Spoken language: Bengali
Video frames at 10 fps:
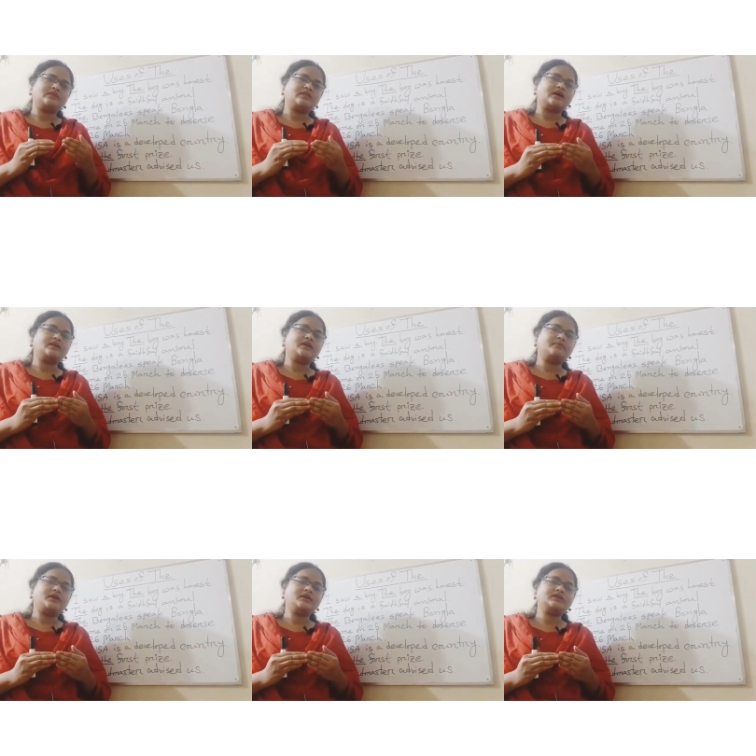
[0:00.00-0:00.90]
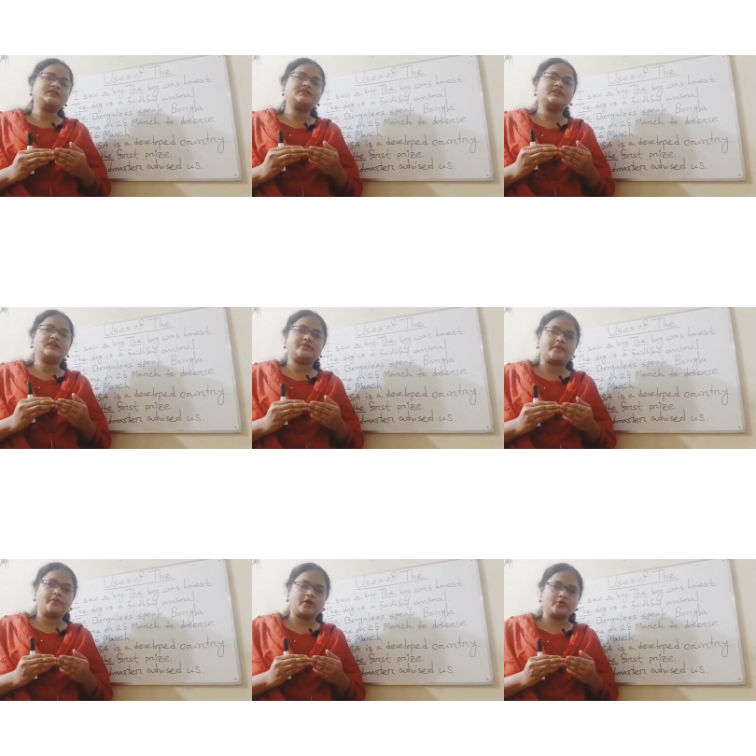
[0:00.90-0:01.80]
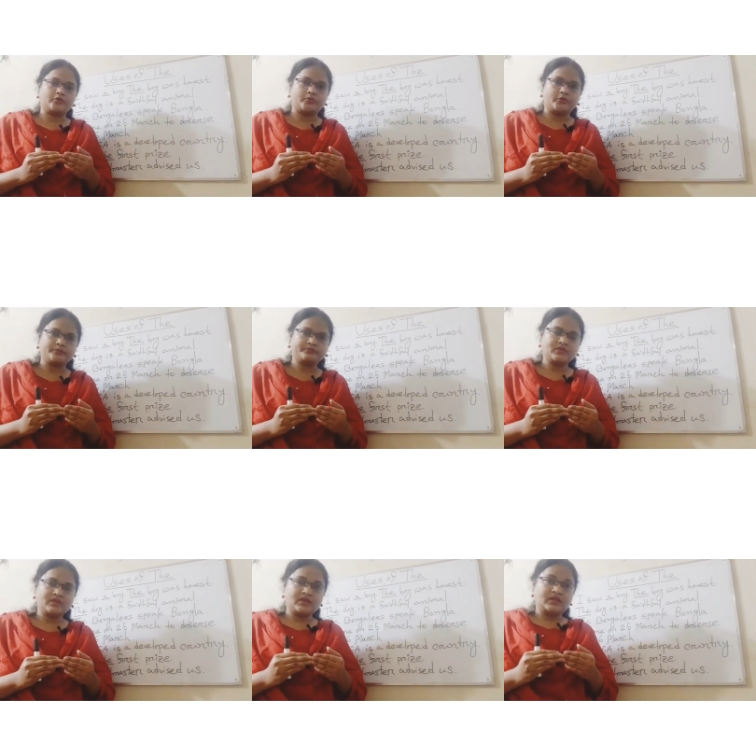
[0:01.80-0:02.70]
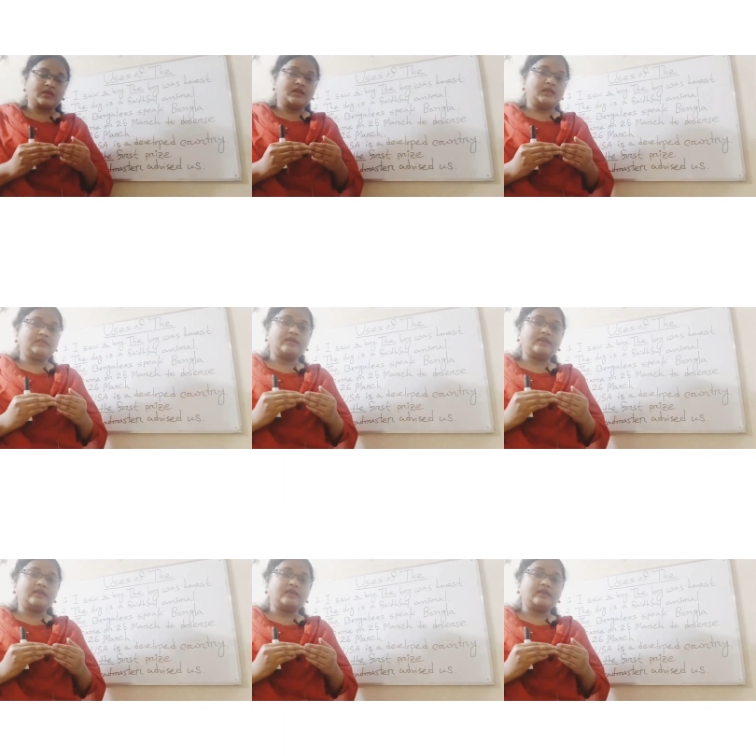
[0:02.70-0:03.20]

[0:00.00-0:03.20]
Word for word: দাটা আমরা কিসের ক্ষেত্রে ব্যবহার করব দা